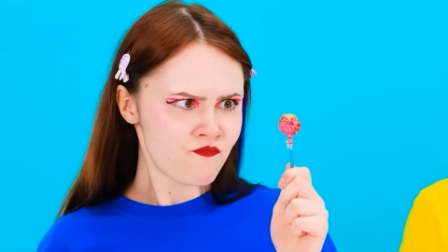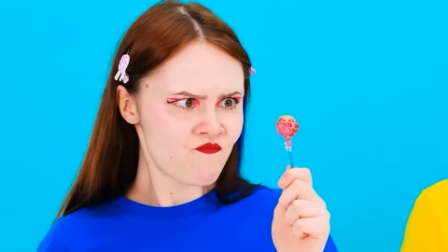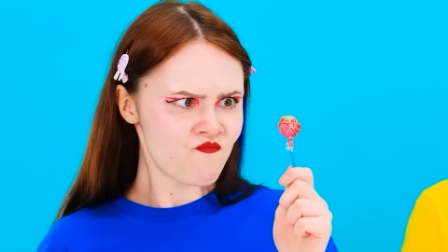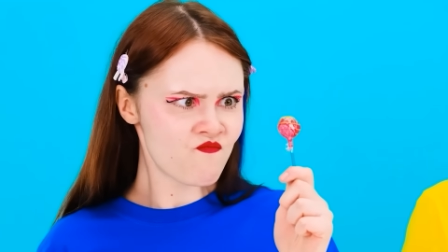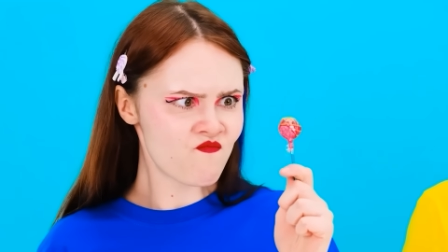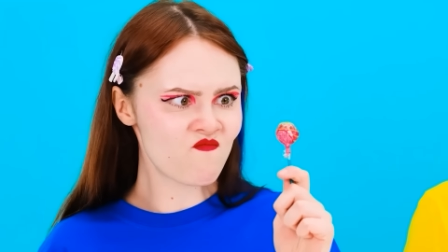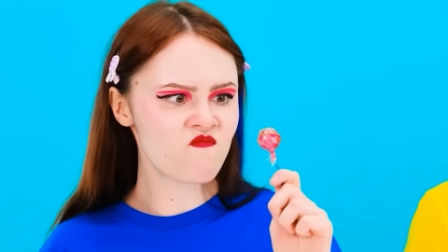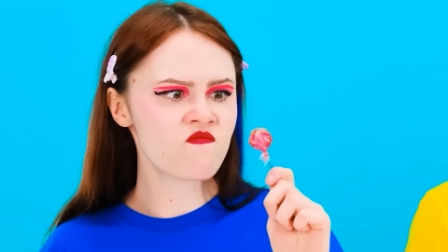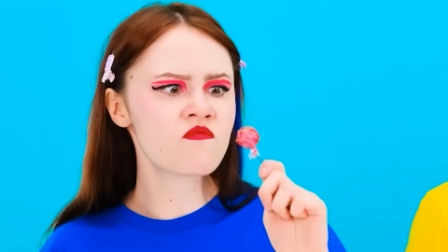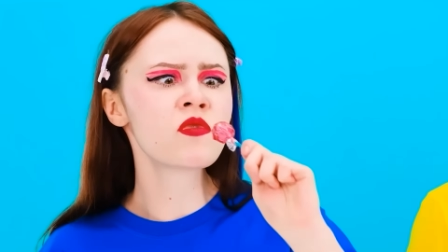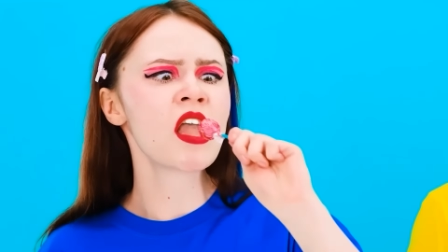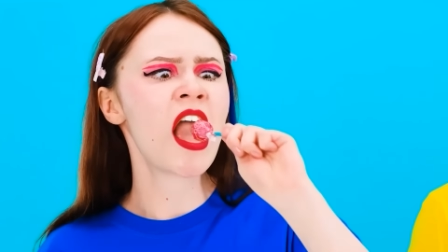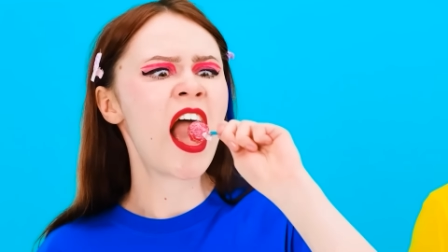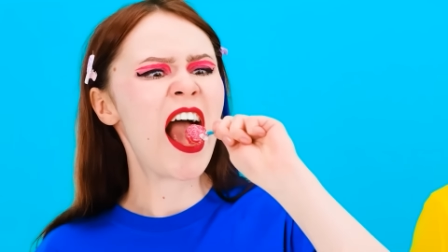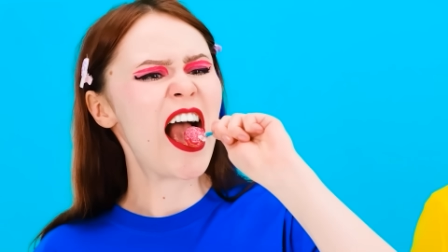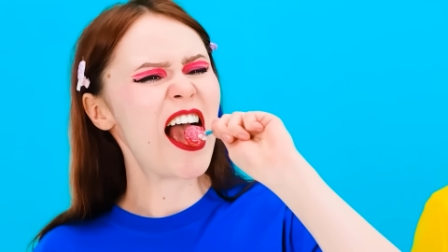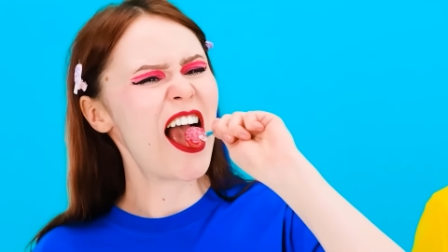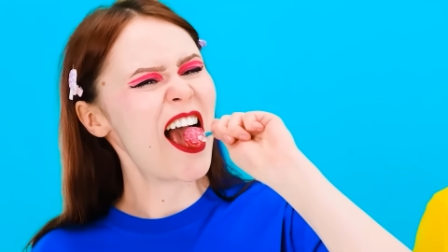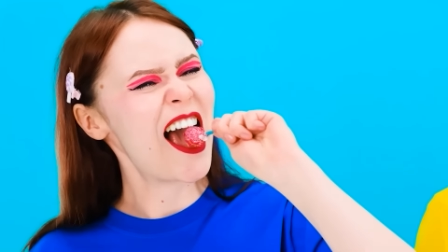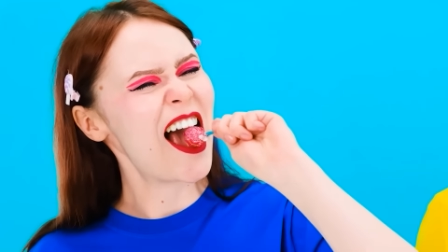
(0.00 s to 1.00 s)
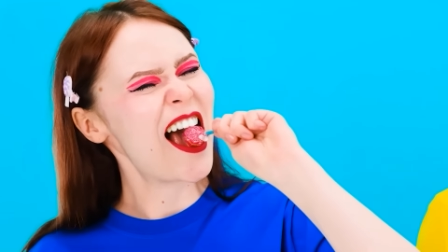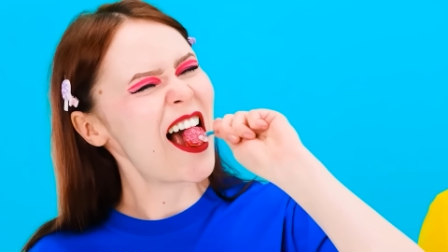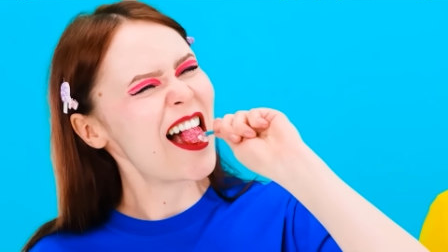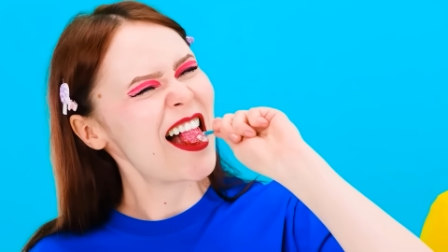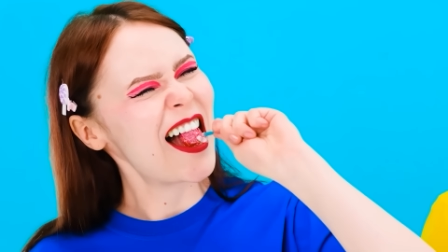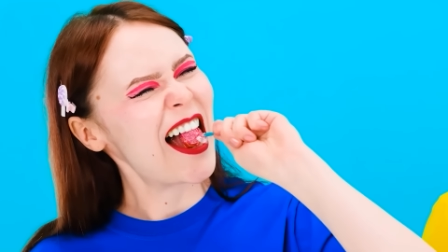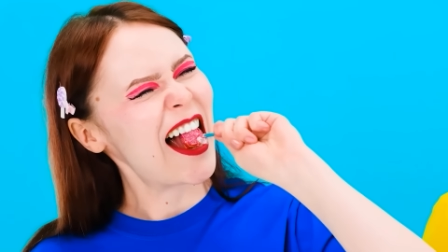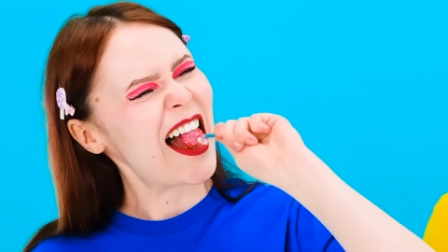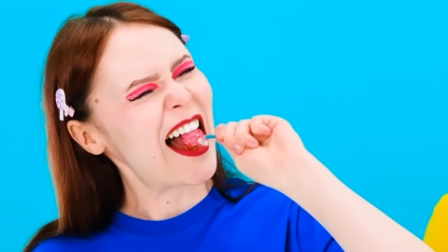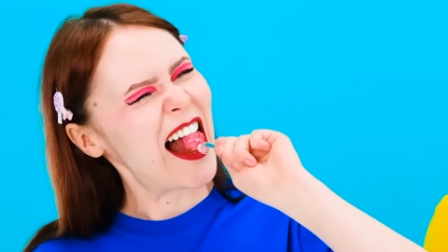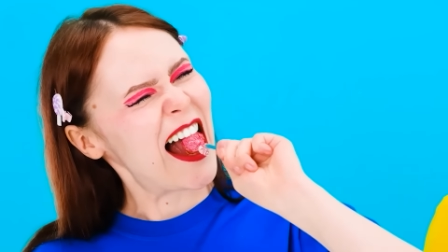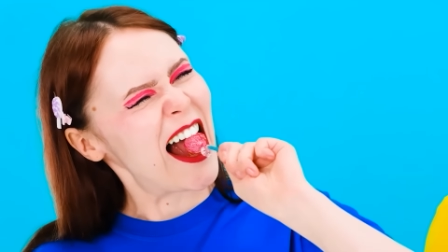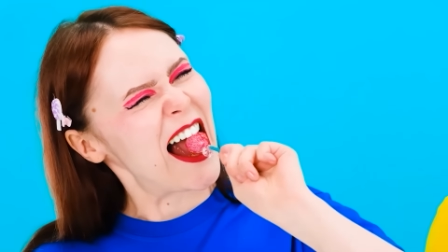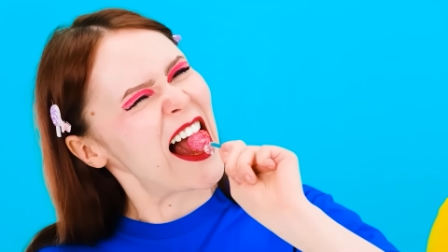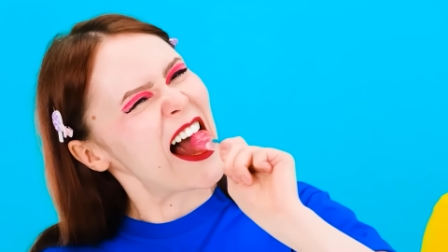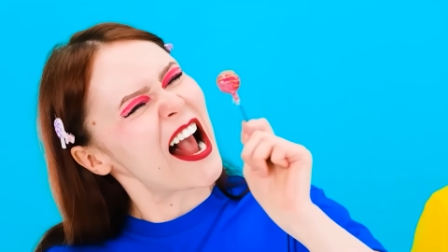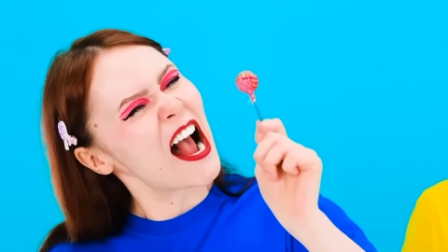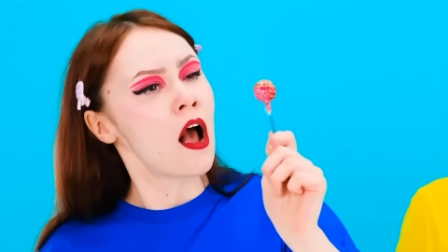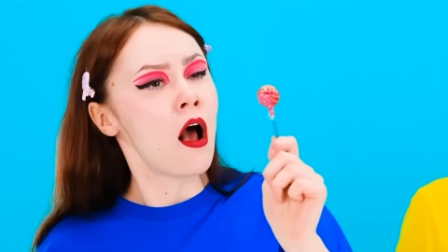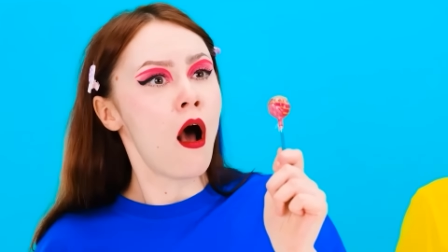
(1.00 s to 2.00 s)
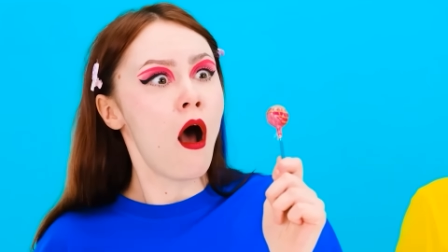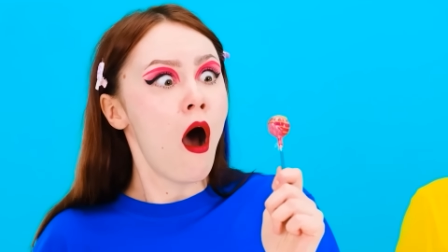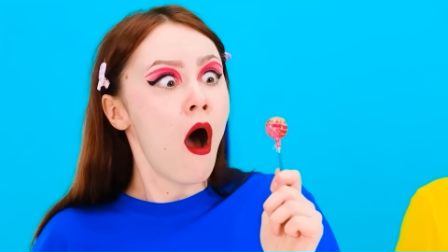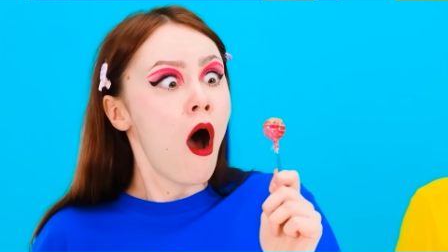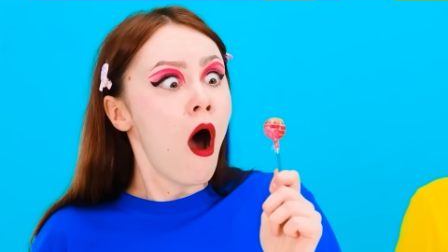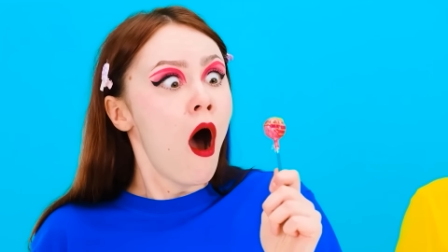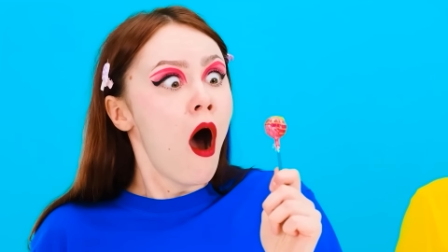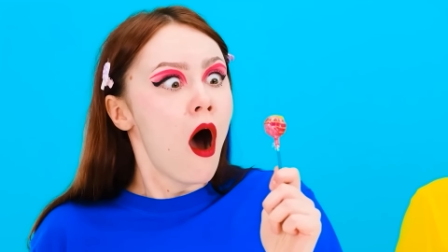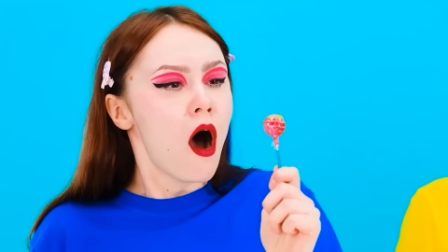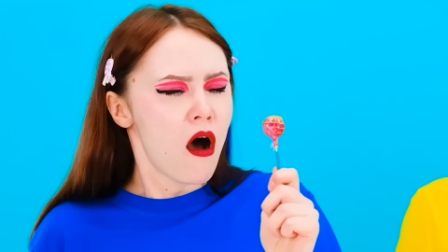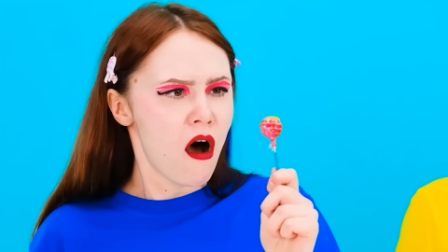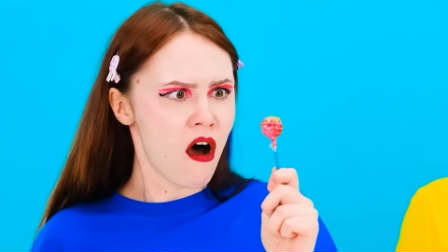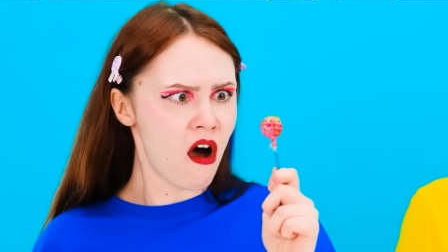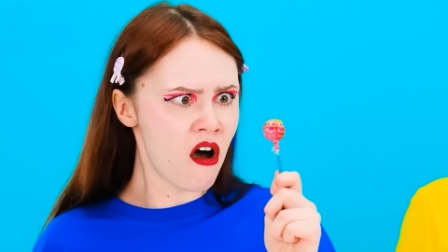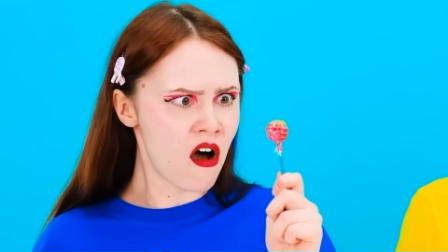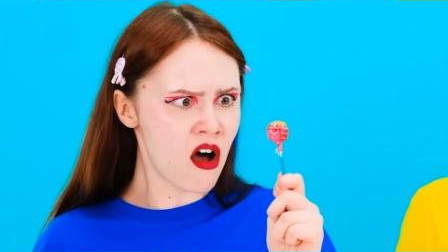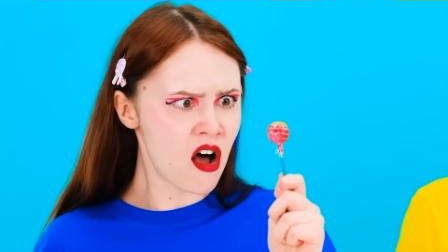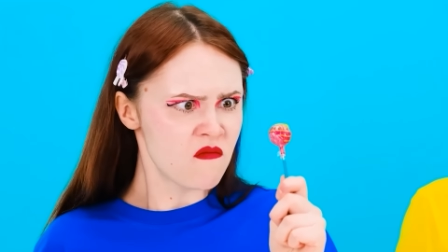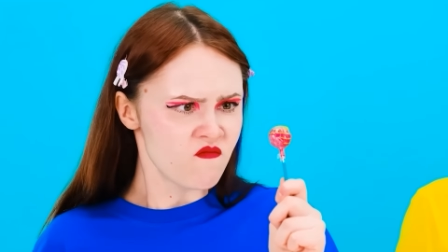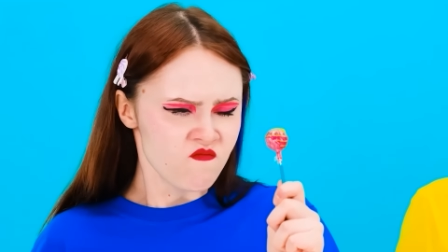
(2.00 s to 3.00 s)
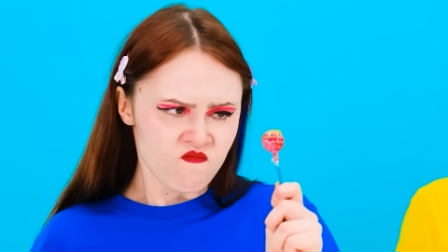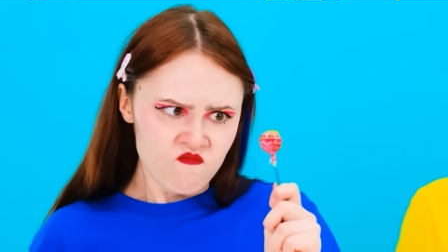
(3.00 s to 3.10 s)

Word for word: nie radzisz sobie zbyt dobrze z tym zadaniem. Nie zamierzam